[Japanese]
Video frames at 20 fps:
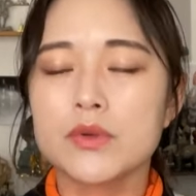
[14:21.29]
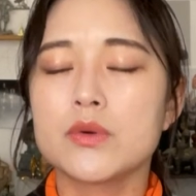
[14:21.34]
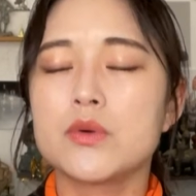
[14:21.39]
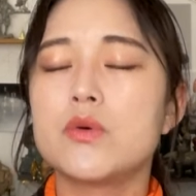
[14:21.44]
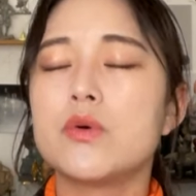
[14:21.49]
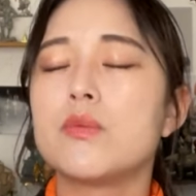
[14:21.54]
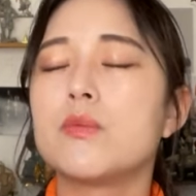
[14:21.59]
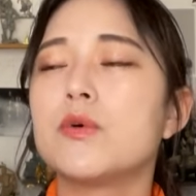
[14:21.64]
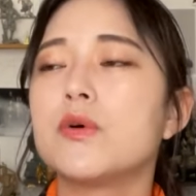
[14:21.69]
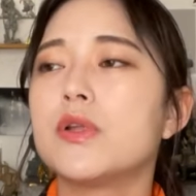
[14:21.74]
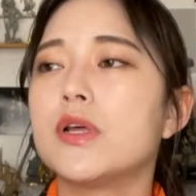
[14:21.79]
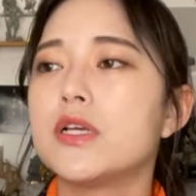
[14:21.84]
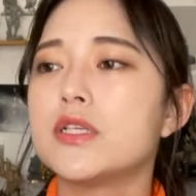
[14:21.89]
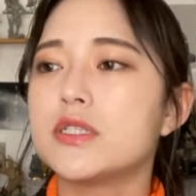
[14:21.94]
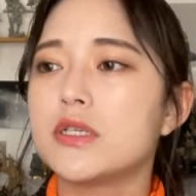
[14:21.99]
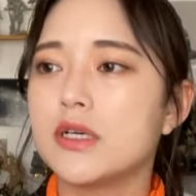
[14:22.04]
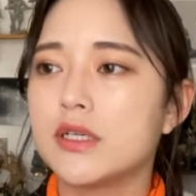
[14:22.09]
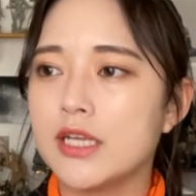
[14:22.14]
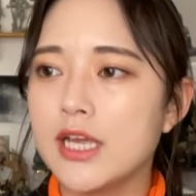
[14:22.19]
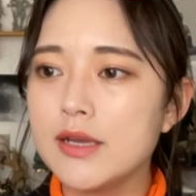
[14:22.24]
この問題者
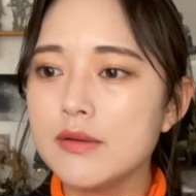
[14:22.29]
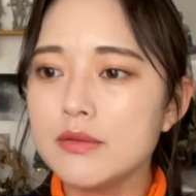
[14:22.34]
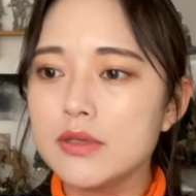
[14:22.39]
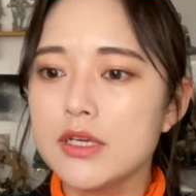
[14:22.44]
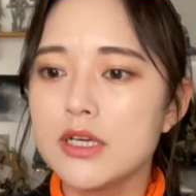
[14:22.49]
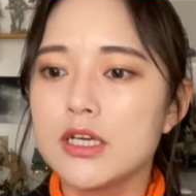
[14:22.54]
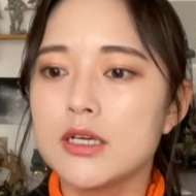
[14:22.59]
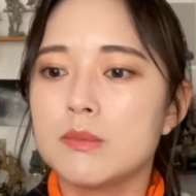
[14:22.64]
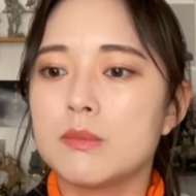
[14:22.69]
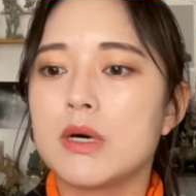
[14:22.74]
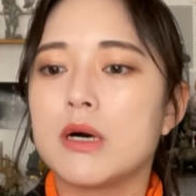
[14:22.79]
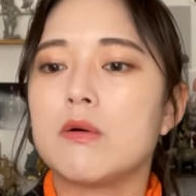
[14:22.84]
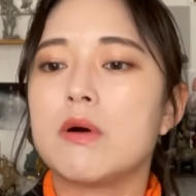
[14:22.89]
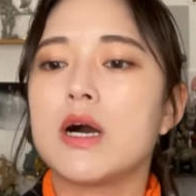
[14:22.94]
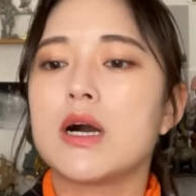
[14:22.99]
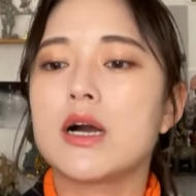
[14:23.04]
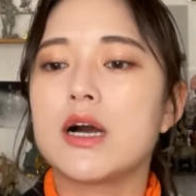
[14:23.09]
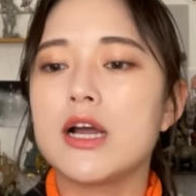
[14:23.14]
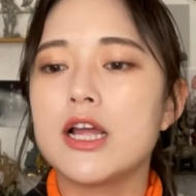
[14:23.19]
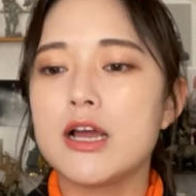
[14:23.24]
はねまあ、和
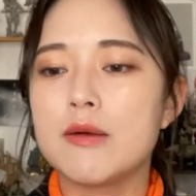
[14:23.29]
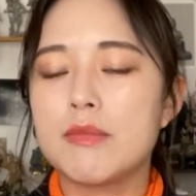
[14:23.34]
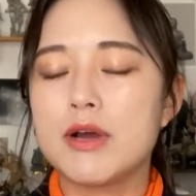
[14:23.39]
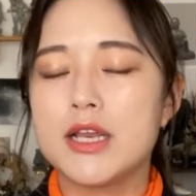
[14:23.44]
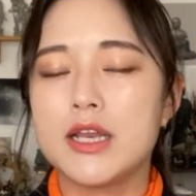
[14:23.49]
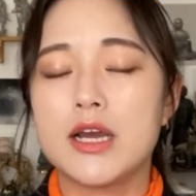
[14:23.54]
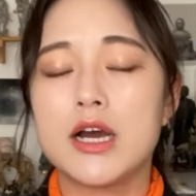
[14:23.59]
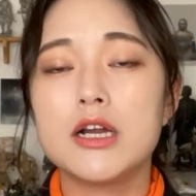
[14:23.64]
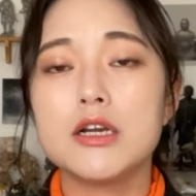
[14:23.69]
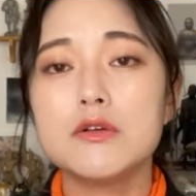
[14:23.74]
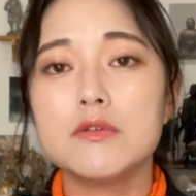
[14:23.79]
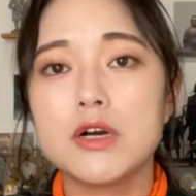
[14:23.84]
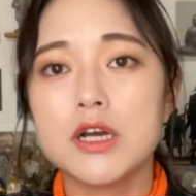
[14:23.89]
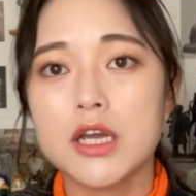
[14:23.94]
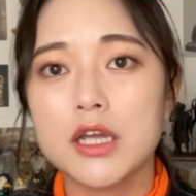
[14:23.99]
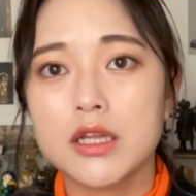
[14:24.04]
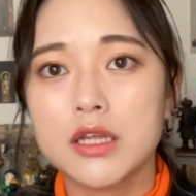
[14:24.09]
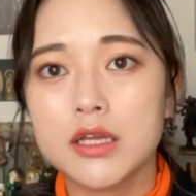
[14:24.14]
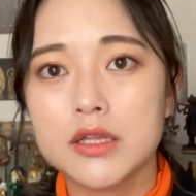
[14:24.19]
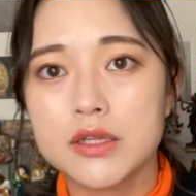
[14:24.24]
歌山にあるわ
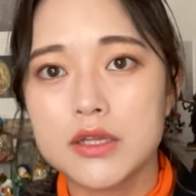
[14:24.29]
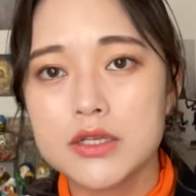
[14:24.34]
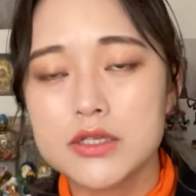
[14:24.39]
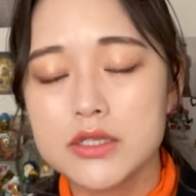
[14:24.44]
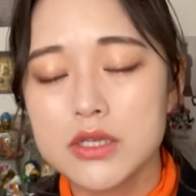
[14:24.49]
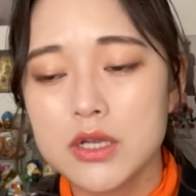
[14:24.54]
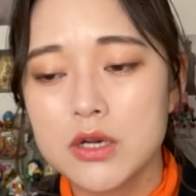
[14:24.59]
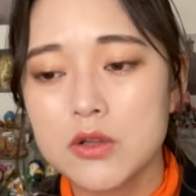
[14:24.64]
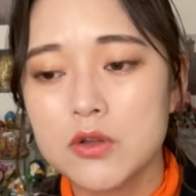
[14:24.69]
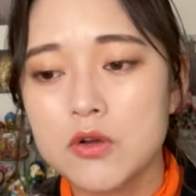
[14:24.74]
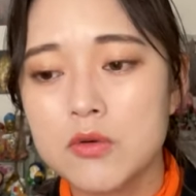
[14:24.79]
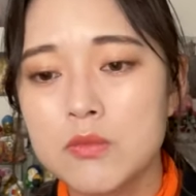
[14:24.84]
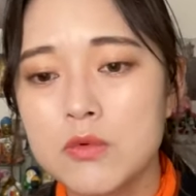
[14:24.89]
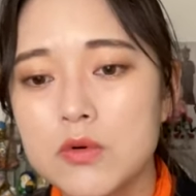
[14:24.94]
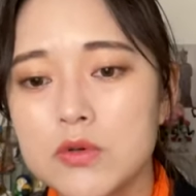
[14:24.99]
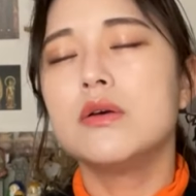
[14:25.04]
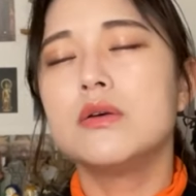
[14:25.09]
けなんですけれども、